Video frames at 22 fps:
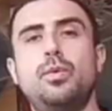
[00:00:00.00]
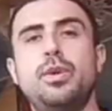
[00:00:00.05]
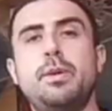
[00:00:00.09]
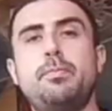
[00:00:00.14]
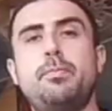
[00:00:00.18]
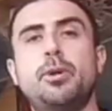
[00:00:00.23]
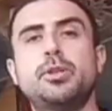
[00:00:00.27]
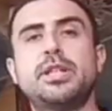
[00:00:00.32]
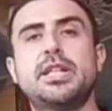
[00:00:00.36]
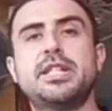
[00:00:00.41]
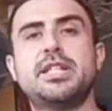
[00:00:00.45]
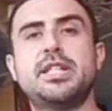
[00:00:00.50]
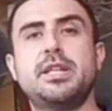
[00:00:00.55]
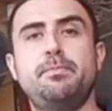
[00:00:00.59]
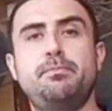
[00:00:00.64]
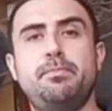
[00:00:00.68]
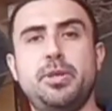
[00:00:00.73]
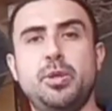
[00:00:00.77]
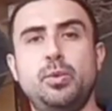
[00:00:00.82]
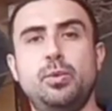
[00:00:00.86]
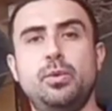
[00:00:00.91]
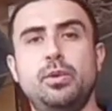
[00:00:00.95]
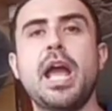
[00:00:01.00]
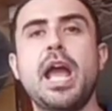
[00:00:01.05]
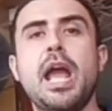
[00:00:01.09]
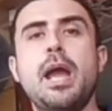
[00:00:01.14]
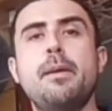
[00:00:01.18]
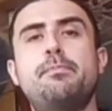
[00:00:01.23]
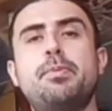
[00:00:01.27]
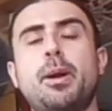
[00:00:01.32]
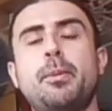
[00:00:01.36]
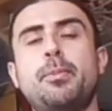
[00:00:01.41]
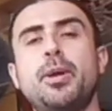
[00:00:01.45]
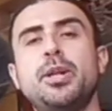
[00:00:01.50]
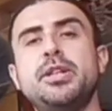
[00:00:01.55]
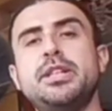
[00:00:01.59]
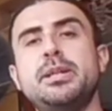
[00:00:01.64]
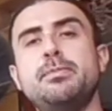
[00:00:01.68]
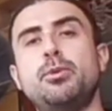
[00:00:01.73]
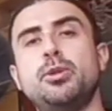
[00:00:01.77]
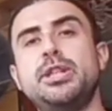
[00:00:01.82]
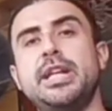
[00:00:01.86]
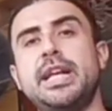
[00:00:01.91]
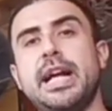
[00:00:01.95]
Un'ipotesi in più è proprio il
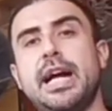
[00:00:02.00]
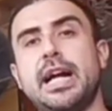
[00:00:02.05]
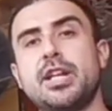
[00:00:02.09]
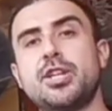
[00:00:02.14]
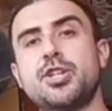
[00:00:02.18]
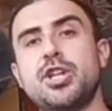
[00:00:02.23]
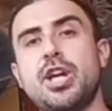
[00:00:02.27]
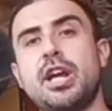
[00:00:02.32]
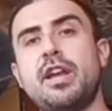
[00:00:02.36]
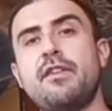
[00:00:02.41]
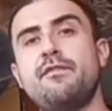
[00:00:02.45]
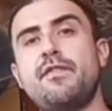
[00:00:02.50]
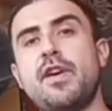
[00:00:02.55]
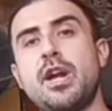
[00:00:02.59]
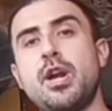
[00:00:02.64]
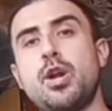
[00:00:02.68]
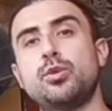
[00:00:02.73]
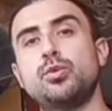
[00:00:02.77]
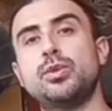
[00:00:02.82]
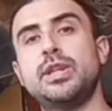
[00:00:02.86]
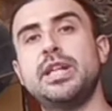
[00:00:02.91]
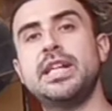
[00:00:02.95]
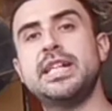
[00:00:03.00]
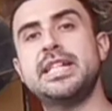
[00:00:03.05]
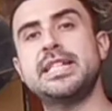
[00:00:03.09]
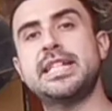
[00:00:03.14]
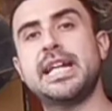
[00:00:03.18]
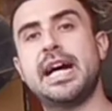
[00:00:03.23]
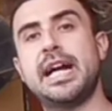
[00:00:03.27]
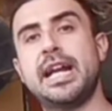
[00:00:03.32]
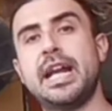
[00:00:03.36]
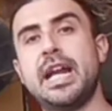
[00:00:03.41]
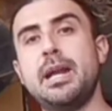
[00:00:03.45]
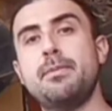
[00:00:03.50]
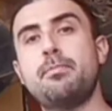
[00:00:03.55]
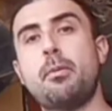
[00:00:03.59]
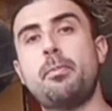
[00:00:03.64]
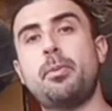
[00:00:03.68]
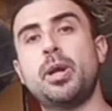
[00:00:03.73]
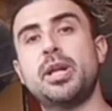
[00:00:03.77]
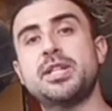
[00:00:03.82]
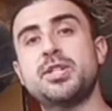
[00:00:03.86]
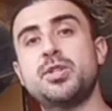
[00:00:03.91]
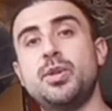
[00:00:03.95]
tipo di caccia che vanno ad utilizzare le
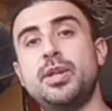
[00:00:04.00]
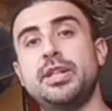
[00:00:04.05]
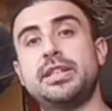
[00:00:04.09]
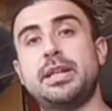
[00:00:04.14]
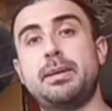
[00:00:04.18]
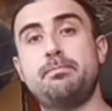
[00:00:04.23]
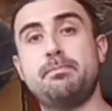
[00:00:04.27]
popolazioni